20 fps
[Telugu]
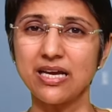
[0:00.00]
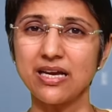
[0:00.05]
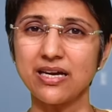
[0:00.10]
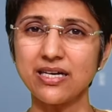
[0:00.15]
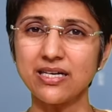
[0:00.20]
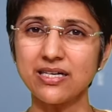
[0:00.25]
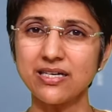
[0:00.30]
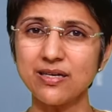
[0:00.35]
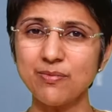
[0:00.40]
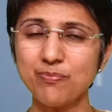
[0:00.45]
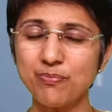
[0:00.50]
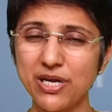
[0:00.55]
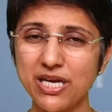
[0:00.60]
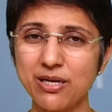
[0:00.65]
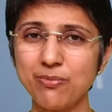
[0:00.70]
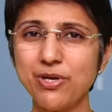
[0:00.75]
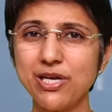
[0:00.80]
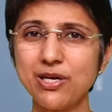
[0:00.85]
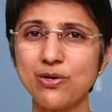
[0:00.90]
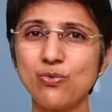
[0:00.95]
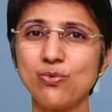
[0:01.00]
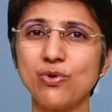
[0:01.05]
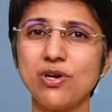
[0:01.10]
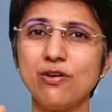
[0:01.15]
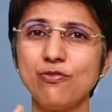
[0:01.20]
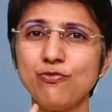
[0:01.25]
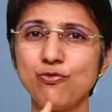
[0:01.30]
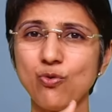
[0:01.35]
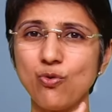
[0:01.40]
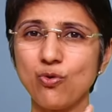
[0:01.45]
కరెక్ట్గా బేబీ
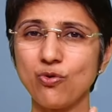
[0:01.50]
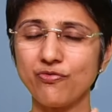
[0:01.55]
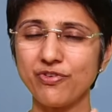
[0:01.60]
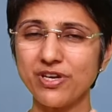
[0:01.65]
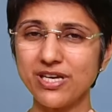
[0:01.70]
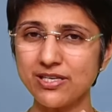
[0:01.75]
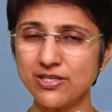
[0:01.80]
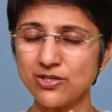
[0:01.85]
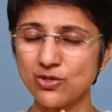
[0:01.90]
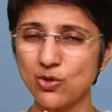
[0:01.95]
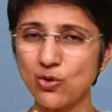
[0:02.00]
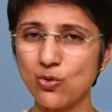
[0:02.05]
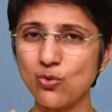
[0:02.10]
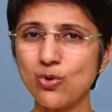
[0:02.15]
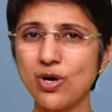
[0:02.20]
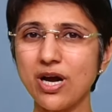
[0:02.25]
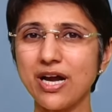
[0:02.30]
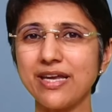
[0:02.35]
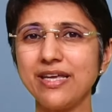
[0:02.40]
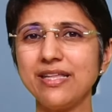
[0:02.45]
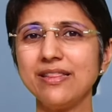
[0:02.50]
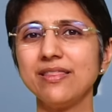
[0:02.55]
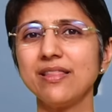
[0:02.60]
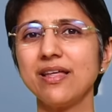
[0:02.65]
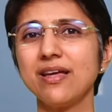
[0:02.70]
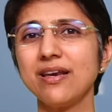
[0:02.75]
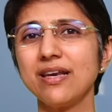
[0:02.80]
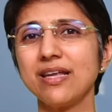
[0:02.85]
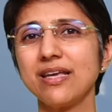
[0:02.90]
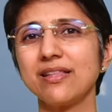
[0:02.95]
కూడా ఫోర్ వీక్స్ గ్రో
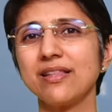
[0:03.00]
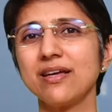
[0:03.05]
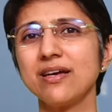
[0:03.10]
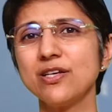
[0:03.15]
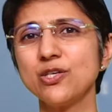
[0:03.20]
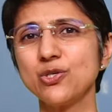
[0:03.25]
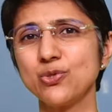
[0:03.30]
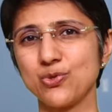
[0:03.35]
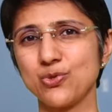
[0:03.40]
అయిందా లేదా అని